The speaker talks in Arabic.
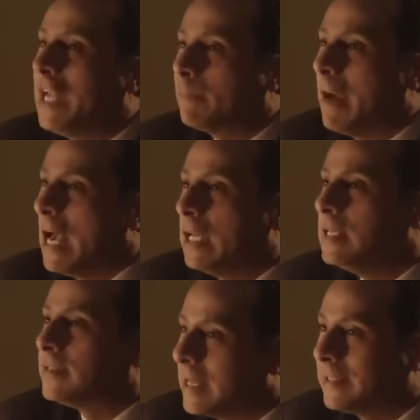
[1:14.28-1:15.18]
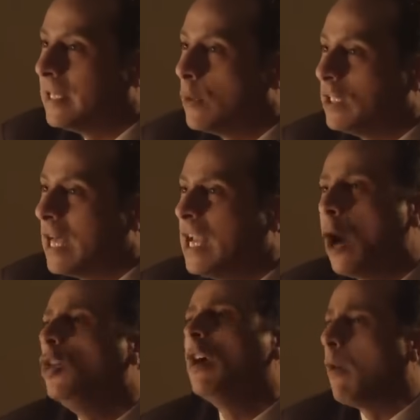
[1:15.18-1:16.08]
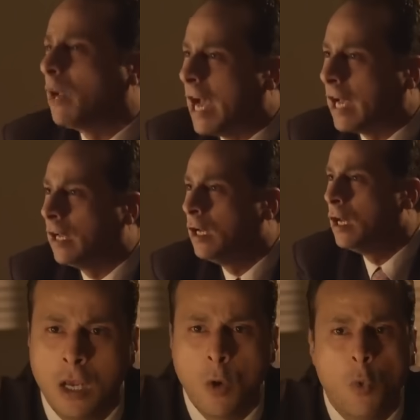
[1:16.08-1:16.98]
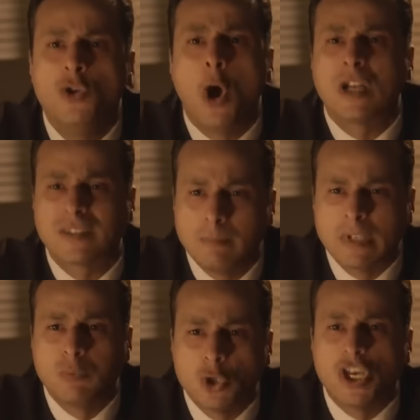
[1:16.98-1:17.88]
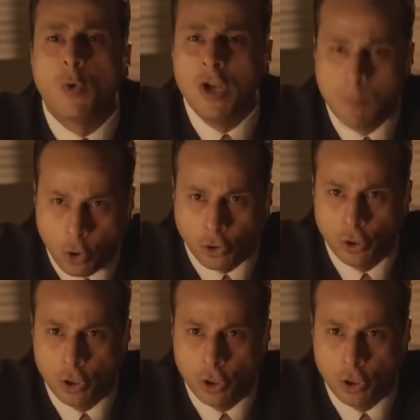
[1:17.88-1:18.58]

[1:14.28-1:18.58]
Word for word: لك بقى ان سياده اللواء ده لا هو لواء ولا حاجه وانه اصلا ما اسموش شوقي المر